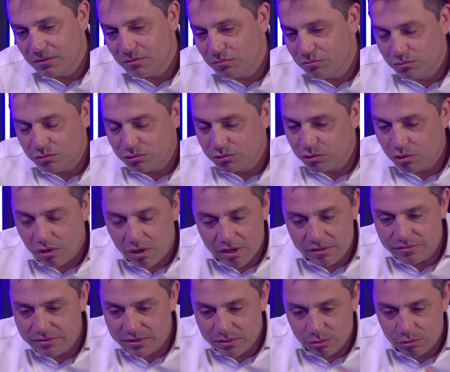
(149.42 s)

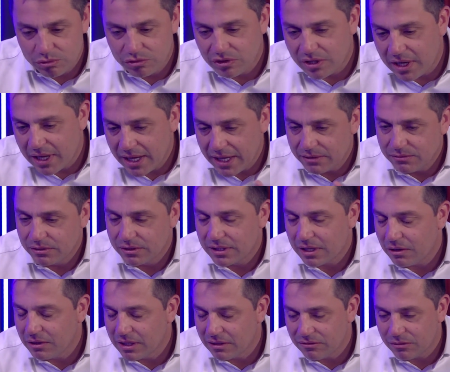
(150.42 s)
jovem, ousado e
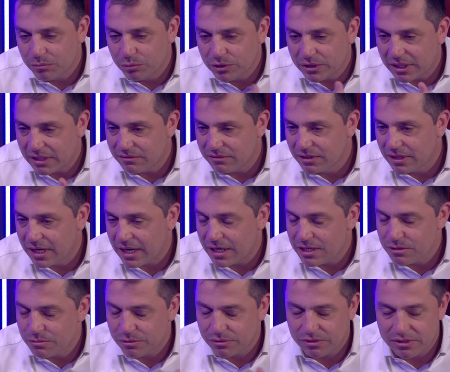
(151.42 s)
tal, dava muita alavancagem
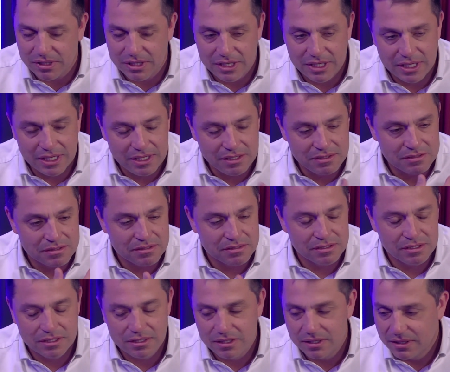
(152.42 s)
para os clientes
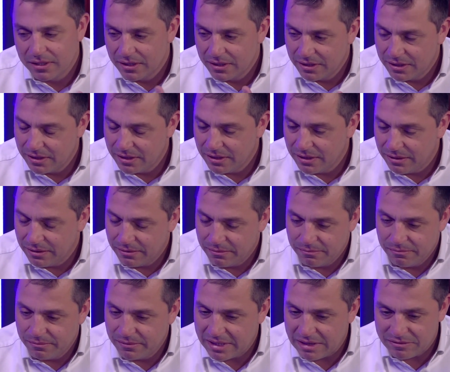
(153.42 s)
e e
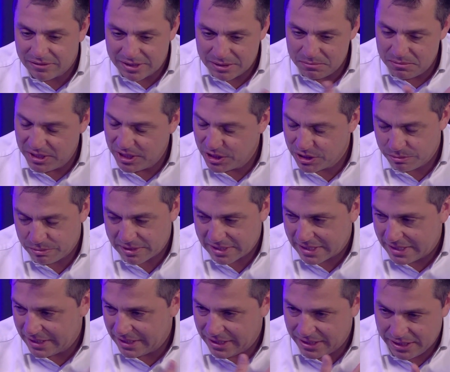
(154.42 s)
dava limite para
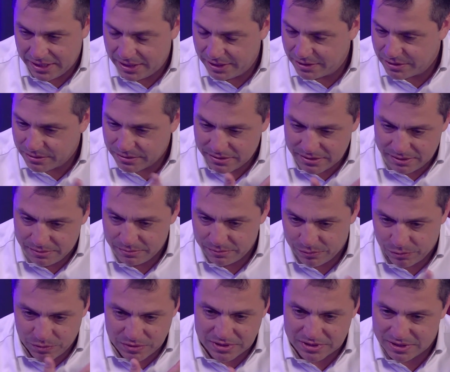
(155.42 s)
cliente, assim,
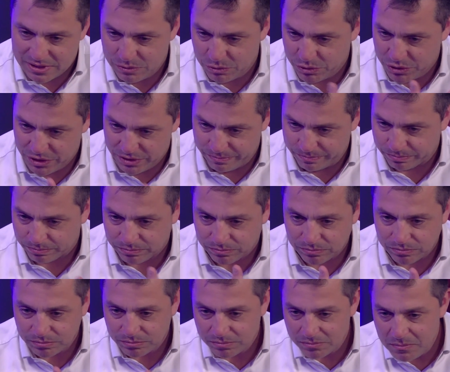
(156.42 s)
coisas que hoje
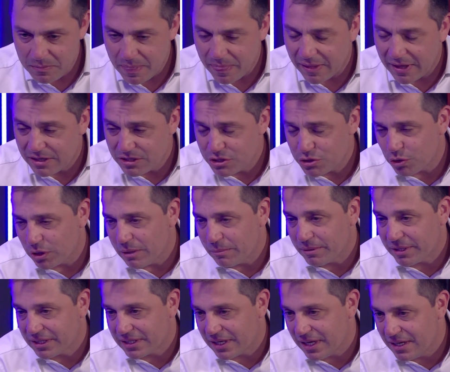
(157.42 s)
a gente olha para
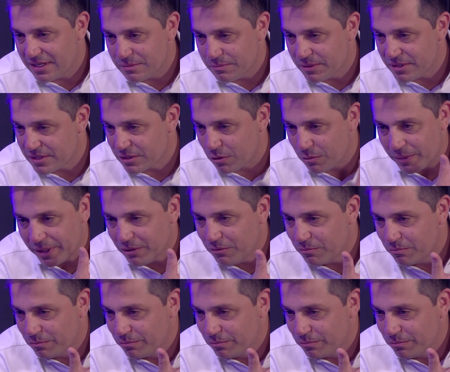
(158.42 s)
trás e pensa como é que eu